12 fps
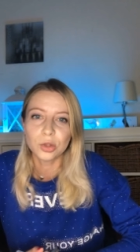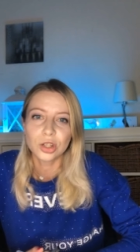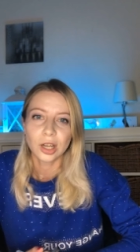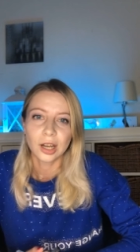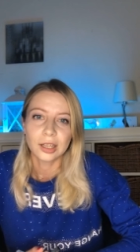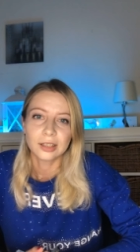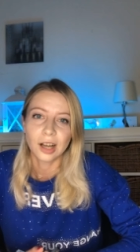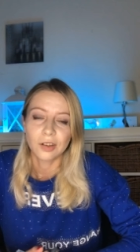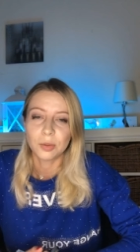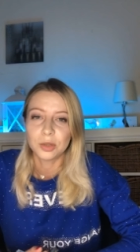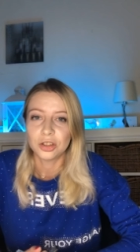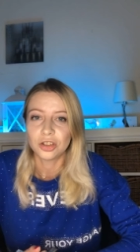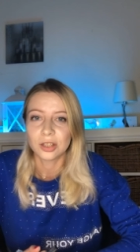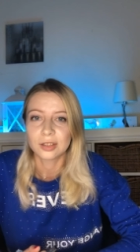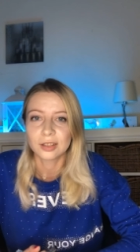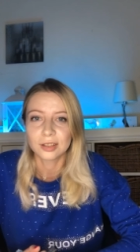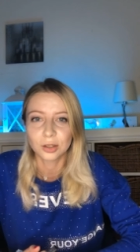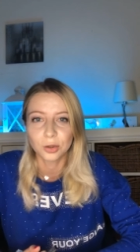обучает, как вообще
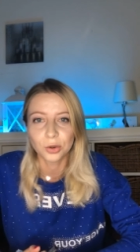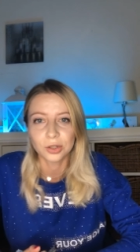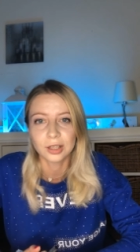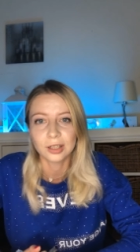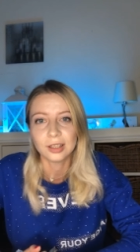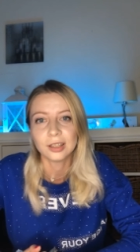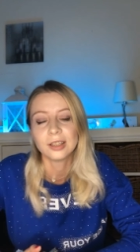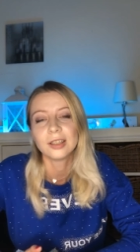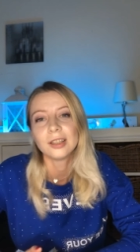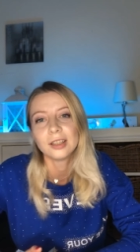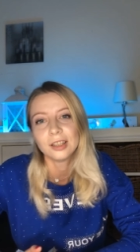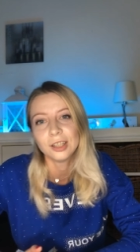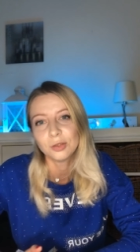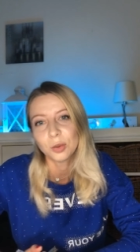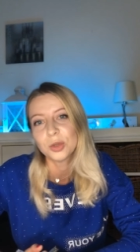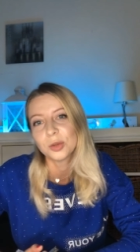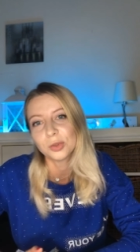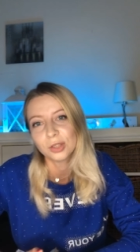сейчас астрологией. И, в
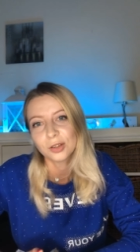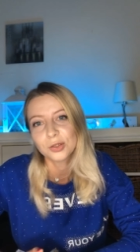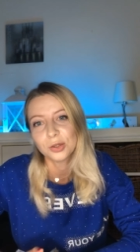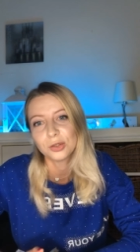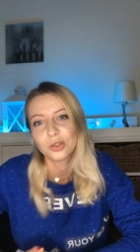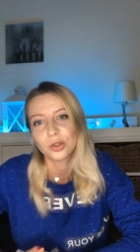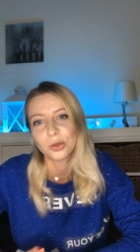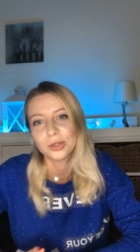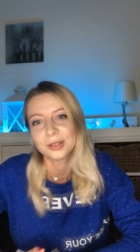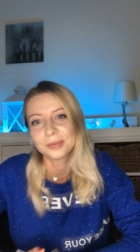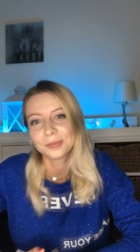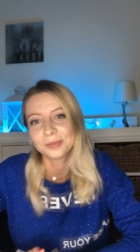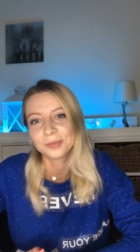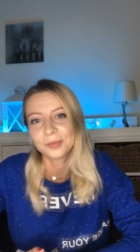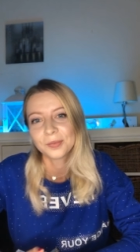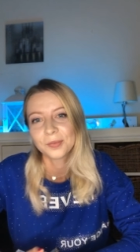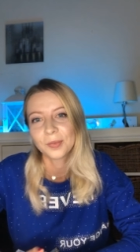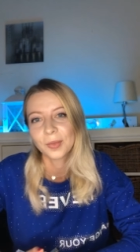общем, вот так все и началось.
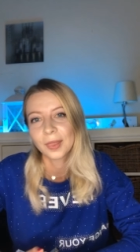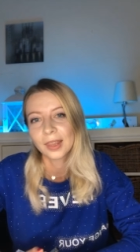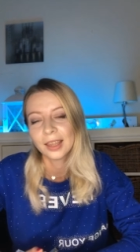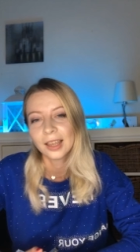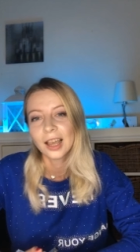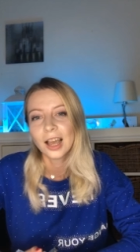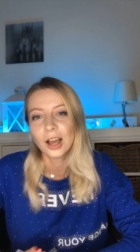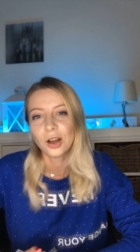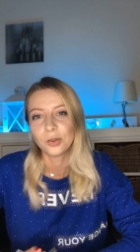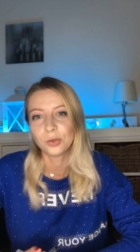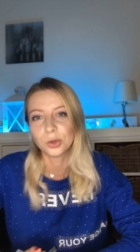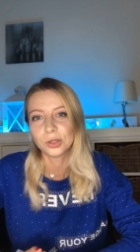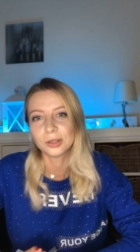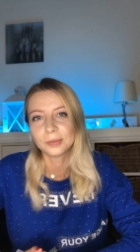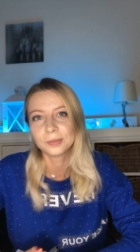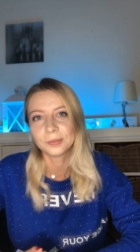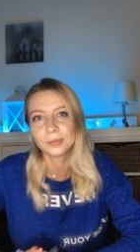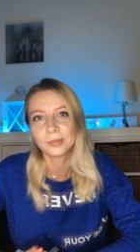Вот.
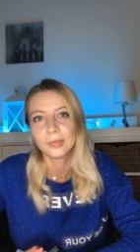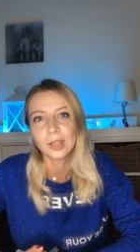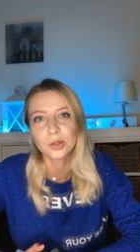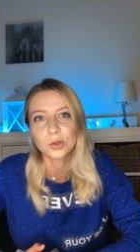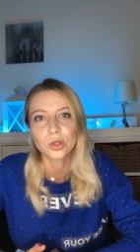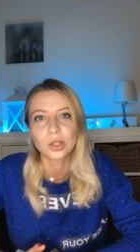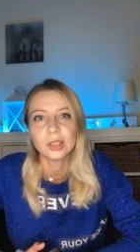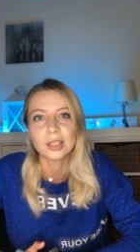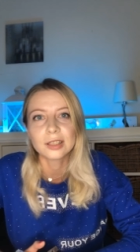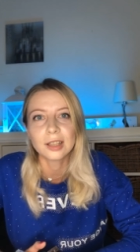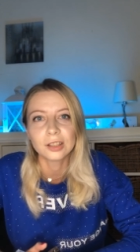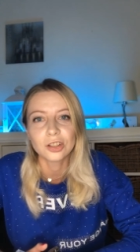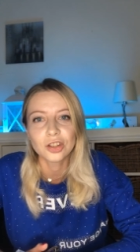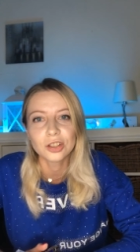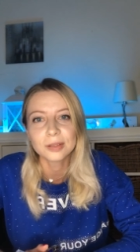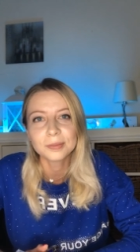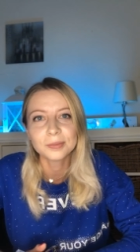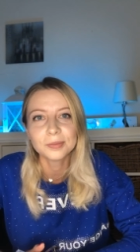Нас уже
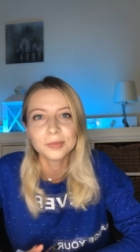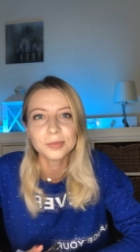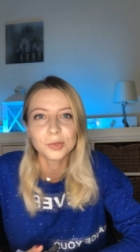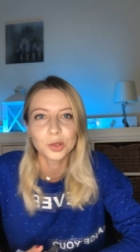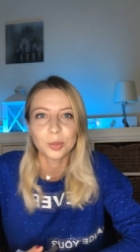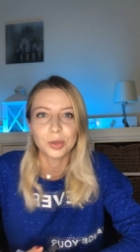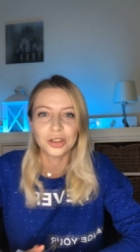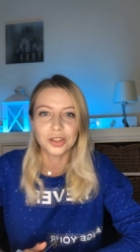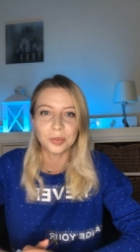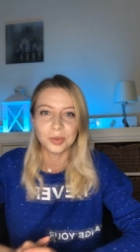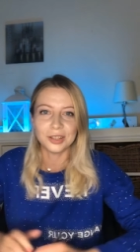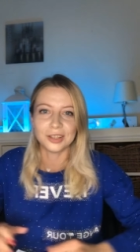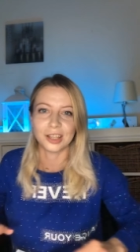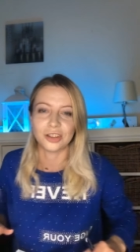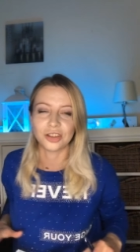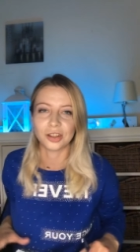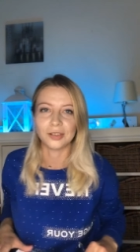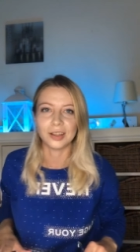достаточно, уже почти
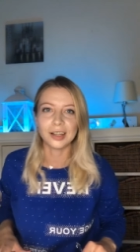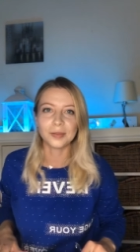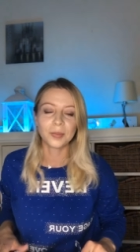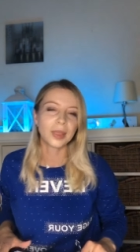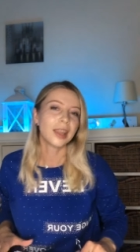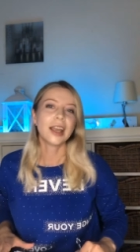50 человек,